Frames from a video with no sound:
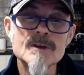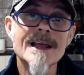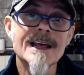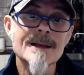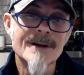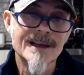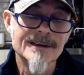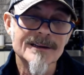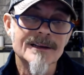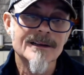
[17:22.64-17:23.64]
el
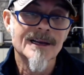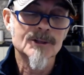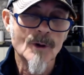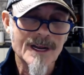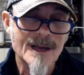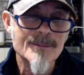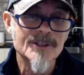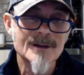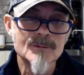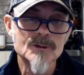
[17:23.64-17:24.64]
alemán, actual
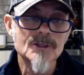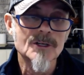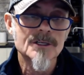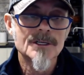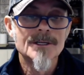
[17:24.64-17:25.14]
campeón del mundo.